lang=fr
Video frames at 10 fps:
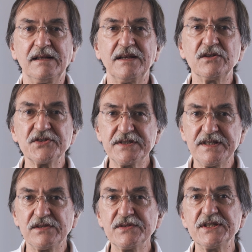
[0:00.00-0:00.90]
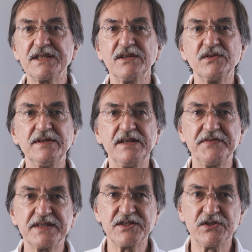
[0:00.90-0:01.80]
Les conséquences d'une
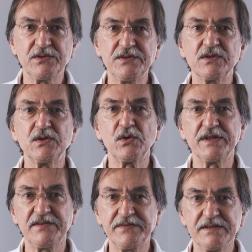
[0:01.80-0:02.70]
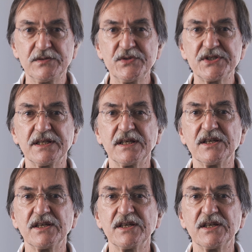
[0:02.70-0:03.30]
infection au coronavirus